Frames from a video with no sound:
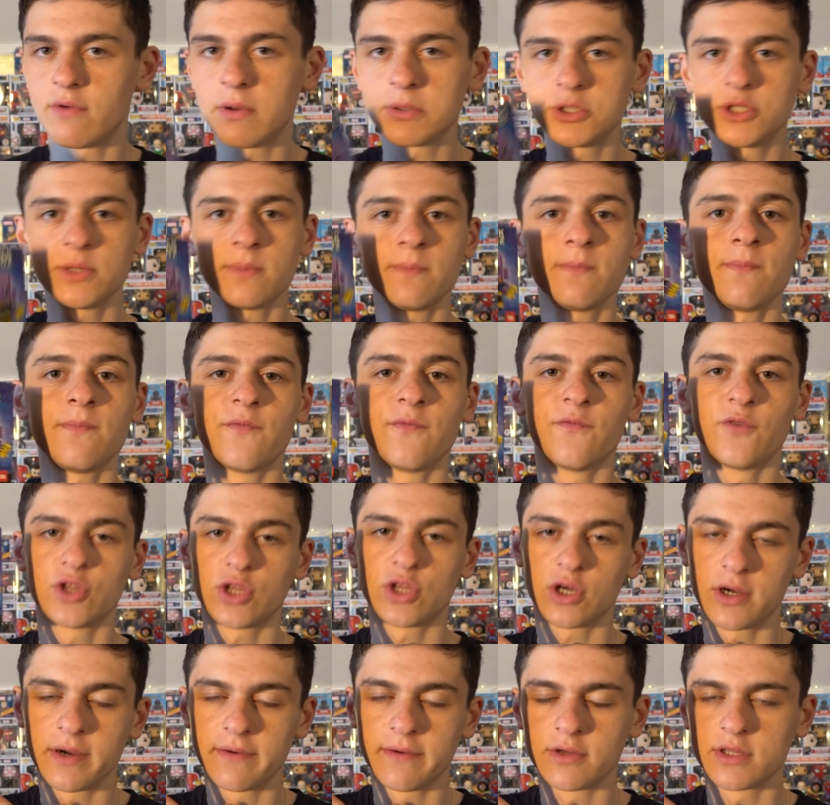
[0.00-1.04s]
В общем,
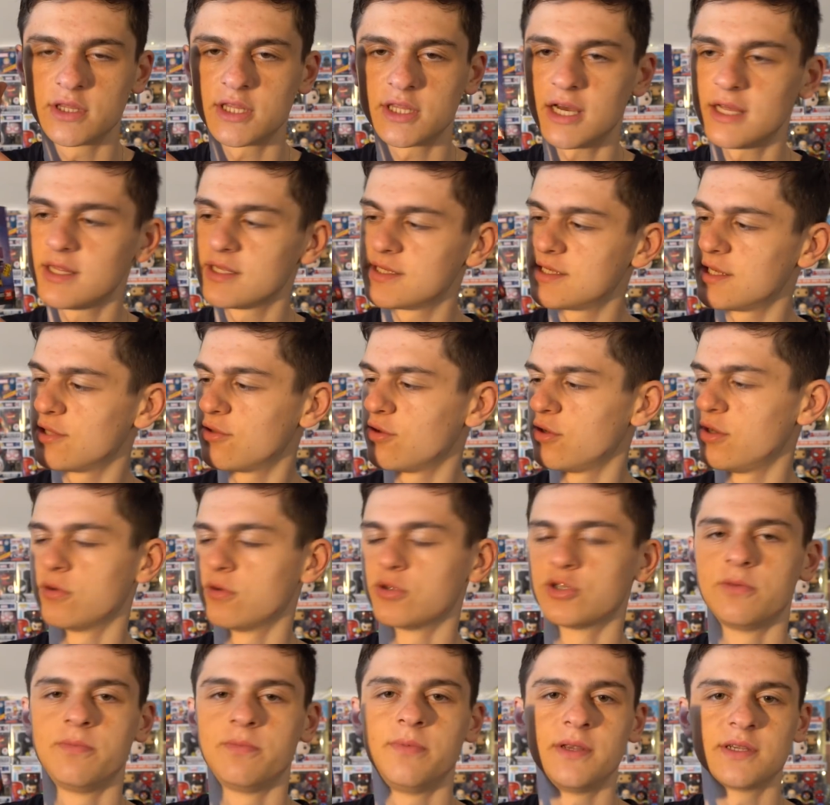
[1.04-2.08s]
вот такой вот Танос, а то я
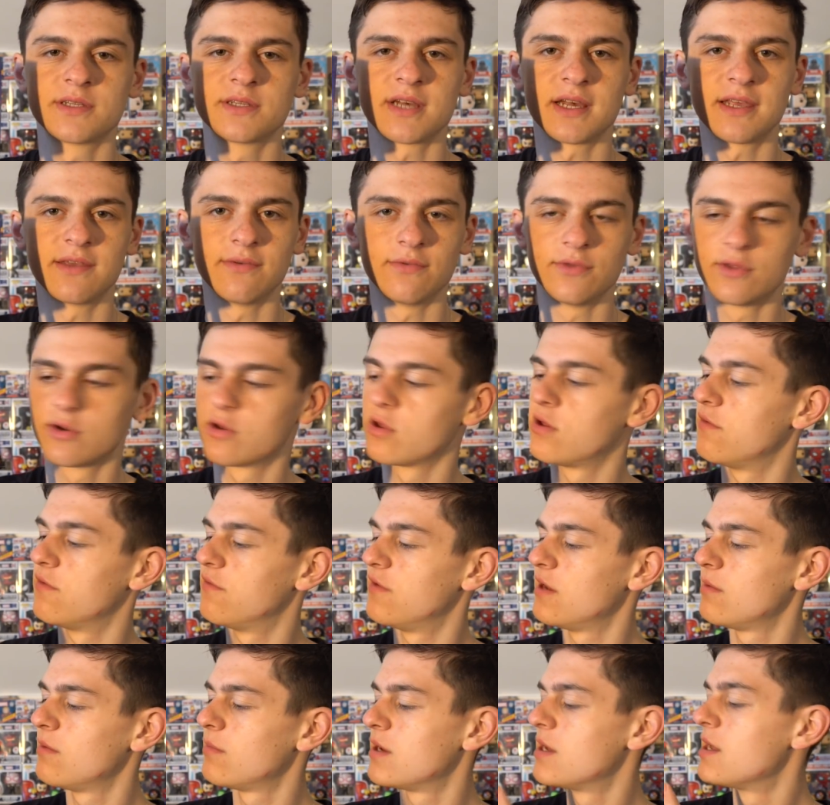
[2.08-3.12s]
уже перескакиваю на другие
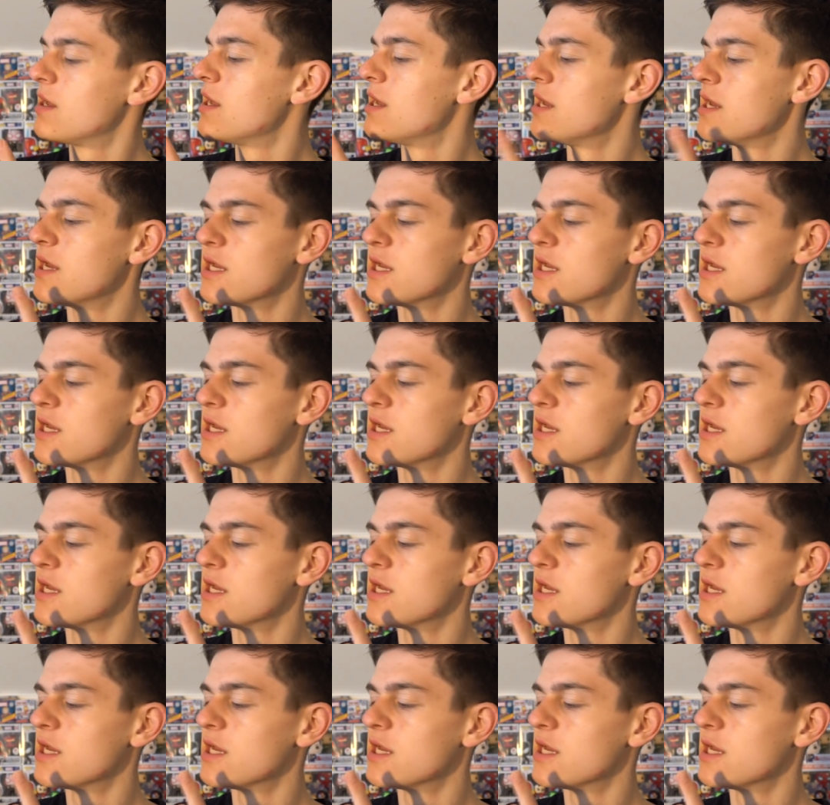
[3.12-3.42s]
фильмы.